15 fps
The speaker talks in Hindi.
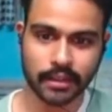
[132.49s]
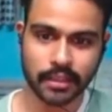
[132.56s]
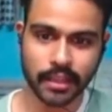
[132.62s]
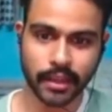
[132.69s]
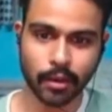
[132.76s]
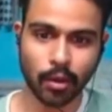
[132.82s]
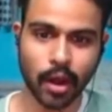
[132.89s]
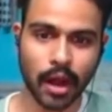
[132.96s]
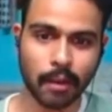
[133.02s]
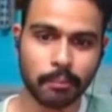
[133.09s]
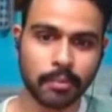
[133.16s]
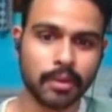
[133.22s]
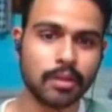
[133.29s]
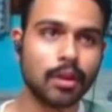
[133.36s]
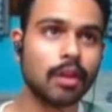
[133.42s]
ये हो
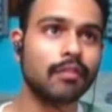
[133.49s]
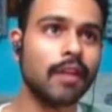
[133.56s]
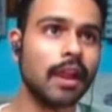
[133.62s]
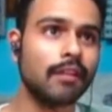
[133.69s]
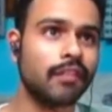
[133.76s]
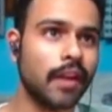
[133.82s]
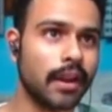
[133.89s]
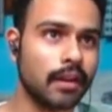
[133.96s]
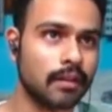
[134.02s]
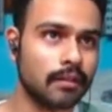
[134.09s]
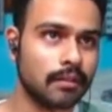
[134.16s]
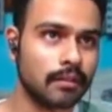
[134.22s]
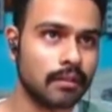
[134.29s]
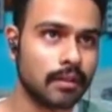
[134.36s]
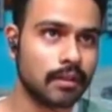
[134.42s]
आप योर वेल फेड
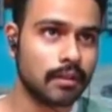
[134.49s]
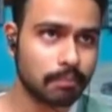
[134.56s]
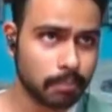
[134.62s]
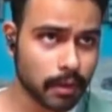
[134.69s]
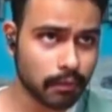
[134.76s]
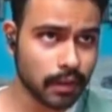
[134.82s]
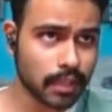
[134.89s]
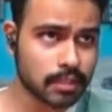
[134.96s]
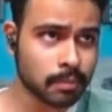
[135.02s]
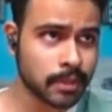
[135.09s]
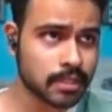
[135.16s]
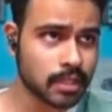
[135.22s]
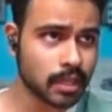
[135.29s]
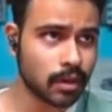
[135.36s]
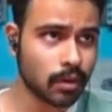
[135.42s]
प्रिविलेज में
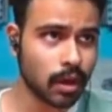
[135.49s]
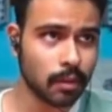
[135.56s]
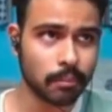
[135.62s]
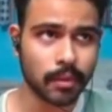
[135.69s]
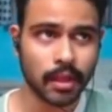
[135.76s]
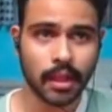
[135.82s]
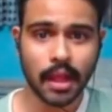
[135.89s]
जिए हो आप